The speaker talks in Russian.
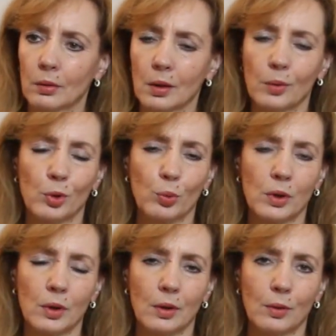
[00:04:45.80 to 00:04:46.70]
таким
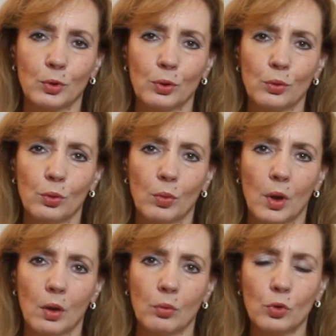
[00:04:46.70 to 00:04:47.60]
непосильным трудом,
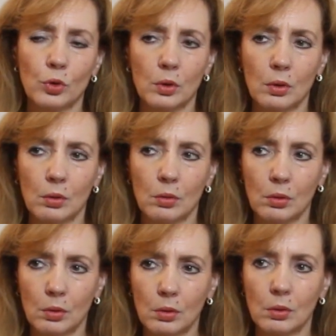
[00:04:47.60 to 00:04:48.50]
может
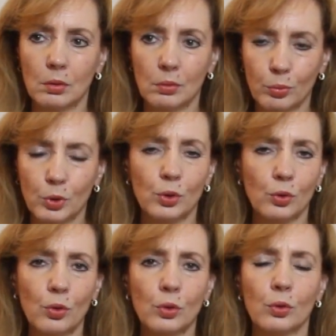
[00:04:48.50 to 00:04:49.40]

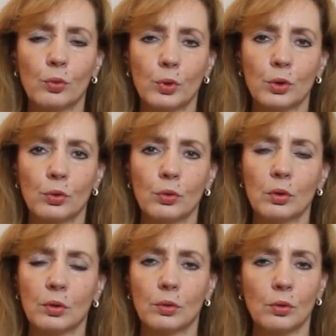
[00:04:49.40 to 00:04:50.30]
потихоньку,
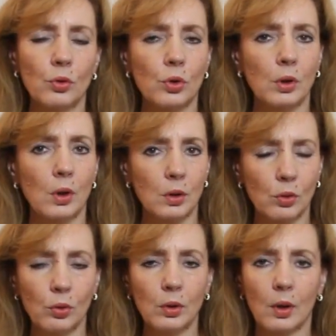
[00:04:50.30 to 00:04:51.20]
потихоньку, но очень
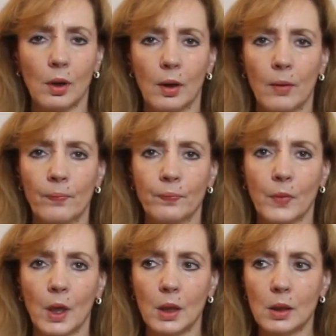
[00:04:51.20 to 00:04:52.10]
достойно
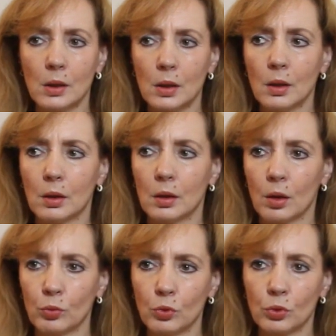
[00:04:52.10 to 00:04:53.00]
идти к
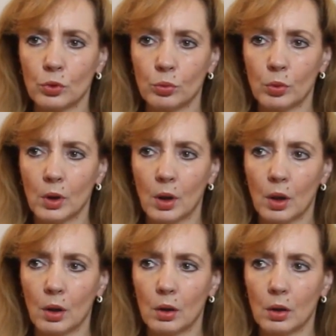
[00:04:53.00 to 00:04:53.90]
тому, чтобы
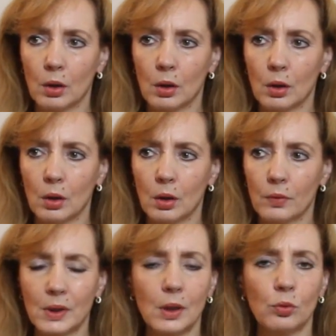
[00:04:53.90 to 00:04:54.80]

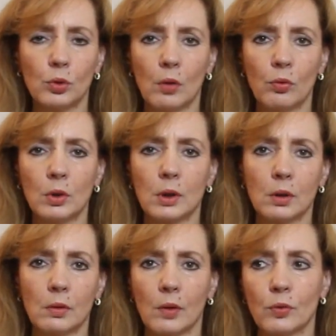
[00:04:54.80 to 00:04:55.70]
все
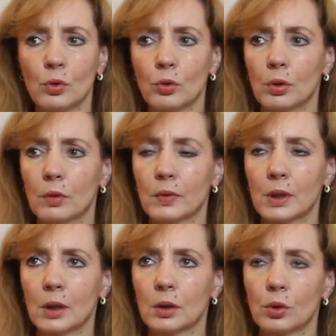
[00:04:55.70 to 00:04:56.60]
удовольствия всех,
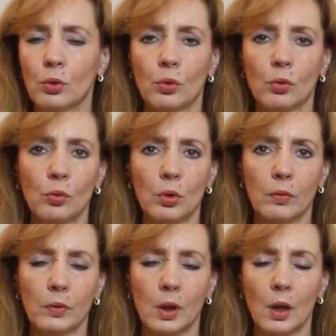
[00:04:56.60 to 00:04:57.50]
всех трех
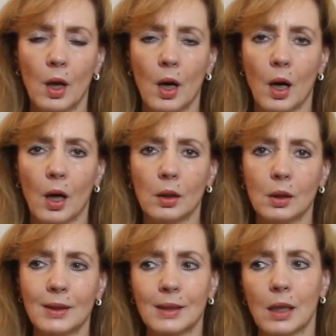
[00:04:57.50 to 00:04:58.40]
уровней,
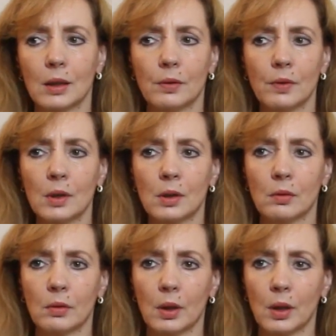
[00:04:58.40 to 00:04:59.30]
они
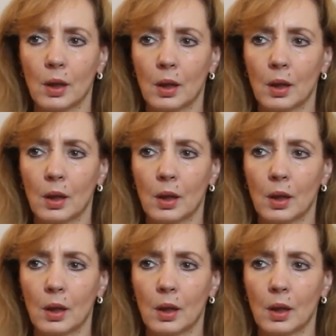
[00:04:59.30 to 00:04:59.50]
соответствовали